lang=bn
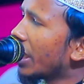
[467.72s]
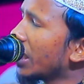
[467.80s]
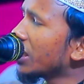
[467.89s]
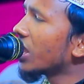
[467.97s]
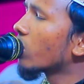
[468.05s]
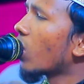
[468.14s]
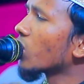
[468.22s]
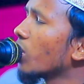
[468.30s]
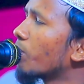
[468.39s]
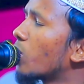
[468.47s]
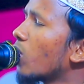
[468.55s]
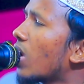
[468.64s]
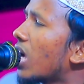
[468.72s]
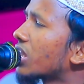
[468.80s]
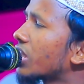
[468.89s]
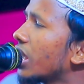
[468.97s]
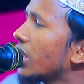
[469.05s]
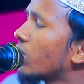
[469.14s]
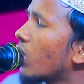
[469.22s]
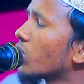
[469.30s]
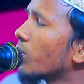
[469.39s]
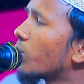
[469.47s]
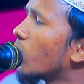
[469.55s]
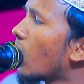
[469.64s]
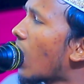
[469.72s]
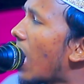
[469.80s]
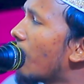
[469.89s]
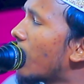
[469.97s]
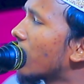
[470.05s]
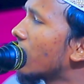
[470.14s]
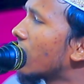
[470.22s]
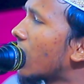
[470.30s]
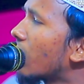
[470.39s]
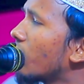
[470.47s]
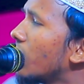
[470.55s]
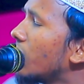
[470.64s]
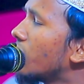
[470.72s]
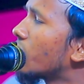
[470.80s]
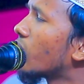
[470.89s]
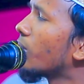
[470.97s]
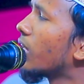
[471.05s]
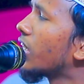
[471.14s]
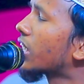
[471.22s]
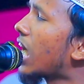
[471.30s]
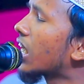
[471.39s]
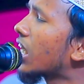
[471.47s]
এই যে গজবগুলো আসে এই গজবগুলো আমাদের এই জোরে বলেন কার